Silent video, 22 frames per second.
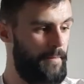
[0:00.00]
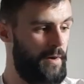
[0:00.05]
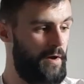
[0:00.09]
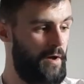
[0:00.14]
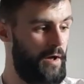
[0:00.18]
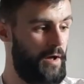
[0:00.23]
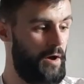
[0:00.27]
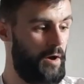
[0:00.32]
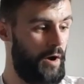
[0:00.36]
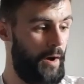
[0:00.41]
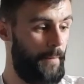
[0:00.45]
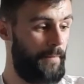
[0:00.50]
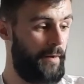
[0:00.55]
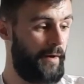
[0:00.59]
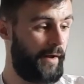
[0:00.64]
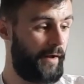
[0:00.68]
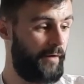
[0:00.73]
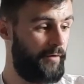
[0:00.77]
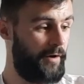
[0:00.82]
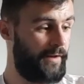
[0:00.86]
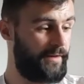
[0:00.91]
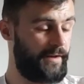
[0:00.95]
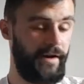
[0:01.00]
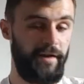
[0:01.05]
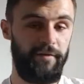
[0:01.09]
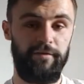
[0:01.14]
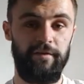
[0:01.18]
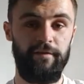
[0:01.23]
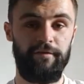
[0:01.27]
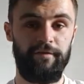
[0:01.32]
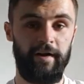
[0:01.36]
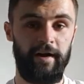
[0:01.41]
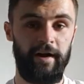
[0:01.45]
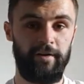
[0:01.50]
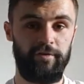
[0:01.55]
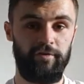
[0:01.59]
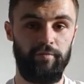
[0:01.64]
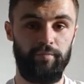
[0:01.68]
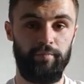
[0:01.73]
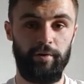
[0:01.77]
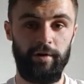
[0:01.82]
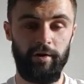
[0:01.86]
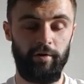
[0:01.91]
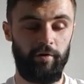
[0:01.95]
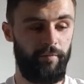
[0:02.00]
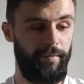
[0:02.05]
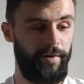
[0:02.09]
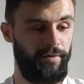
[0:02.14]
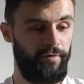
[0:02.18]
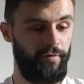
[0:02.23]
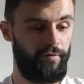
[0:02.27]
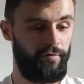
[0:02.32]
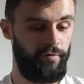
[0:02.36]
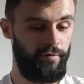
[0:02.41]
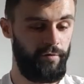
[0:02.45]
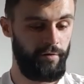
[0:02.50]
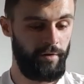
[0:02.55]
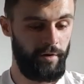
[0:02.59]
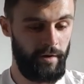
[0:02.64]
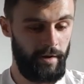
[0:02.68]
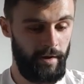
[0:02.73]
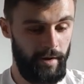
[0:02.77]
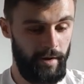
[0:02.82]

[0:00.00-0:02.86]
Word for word: Euh, et après, voilà, as les FIFA, tu peux les remettre dessus.